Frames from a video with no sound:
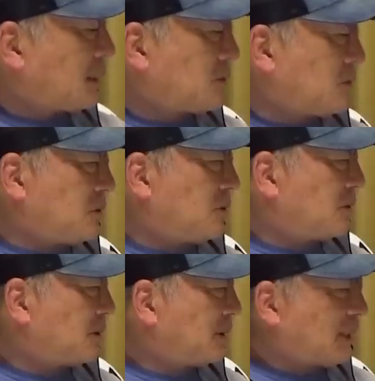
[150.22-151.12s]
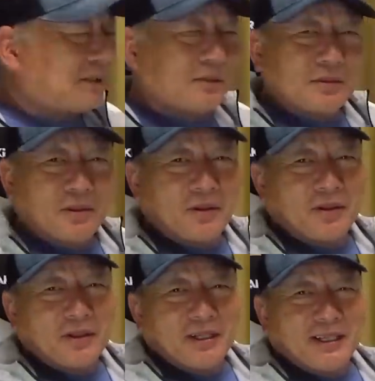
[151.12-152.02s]
あ、あのなんていうの
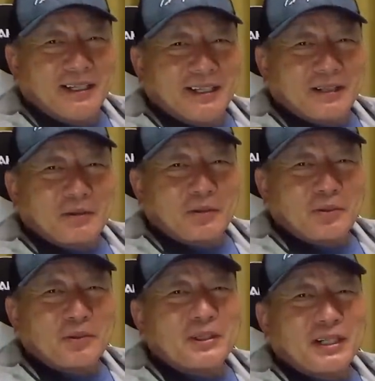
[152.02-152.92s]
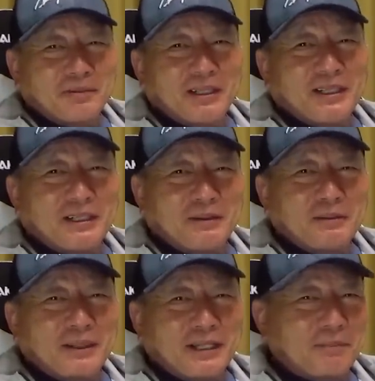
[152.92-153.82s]
このオーダー
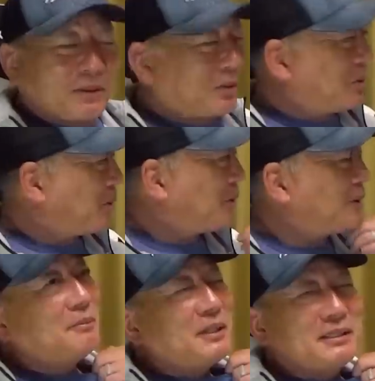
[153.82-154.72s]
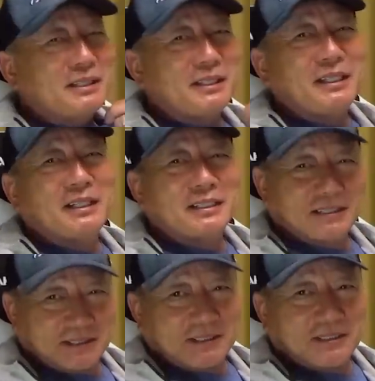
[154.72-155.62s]
はやっぱこうメジャーリーガー
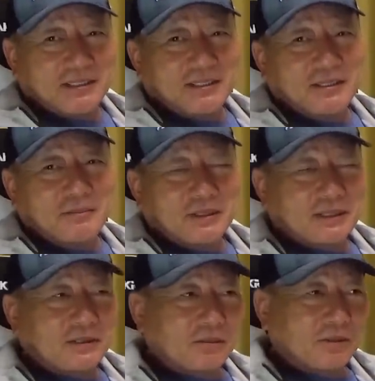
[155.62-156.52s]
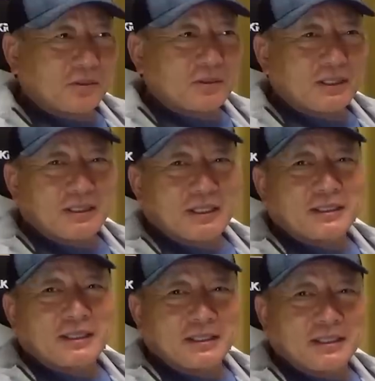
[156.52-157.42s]
たち、うん、まあ、例えば大谷だっ
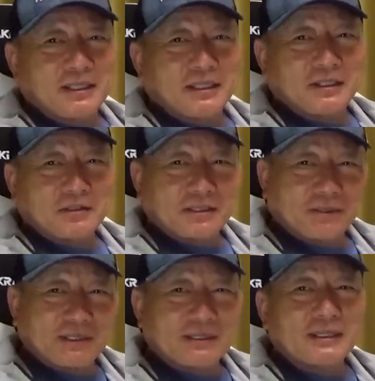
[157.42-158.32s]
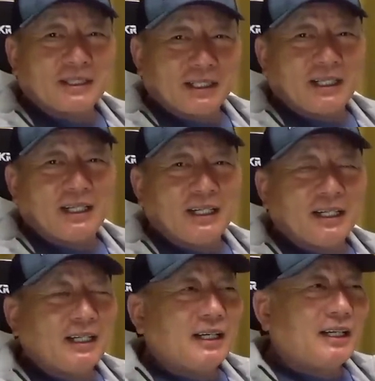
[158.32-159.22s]
たり、吉田正尚、う
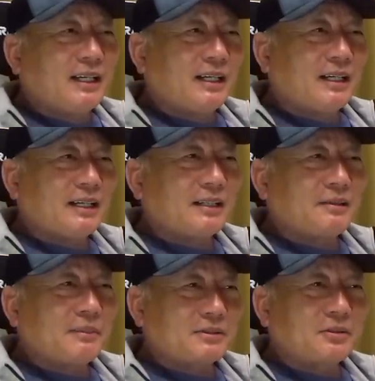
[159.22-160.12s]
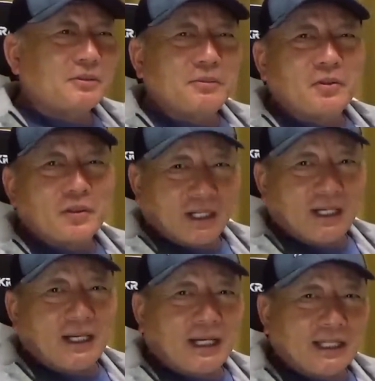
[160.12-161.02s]
ん、あまあ、そういうもの
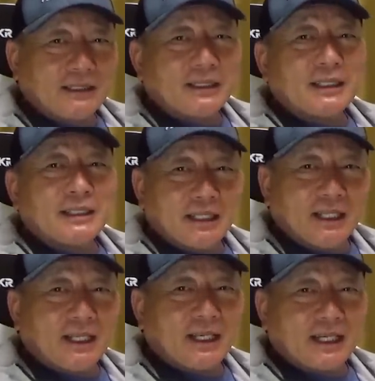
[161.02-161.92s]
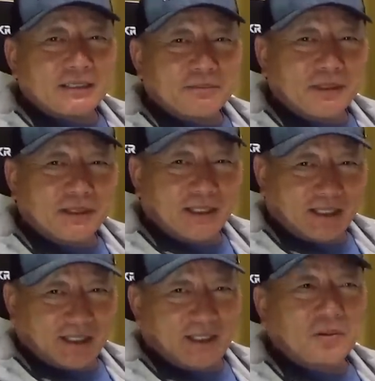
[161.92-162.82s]
が入ってきて初め
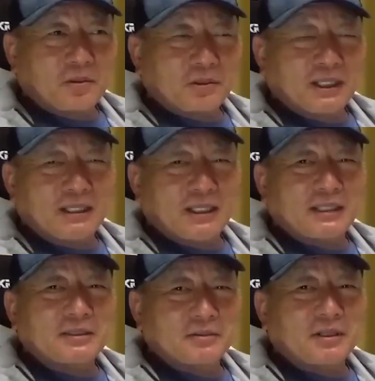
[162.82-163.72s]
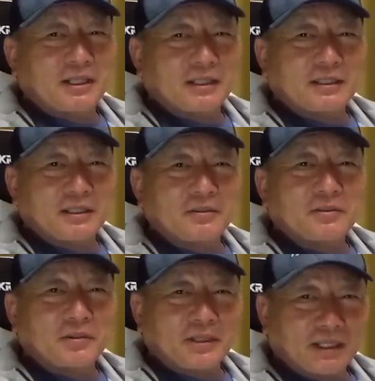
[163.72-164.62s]
て、固定になってくるかなってい
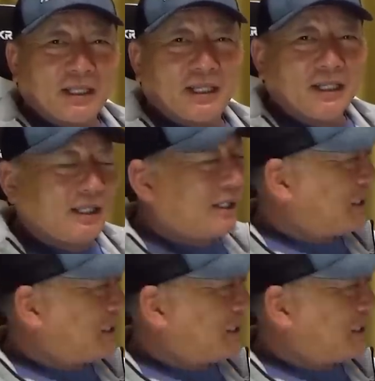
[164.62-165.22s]
うようなね、うん、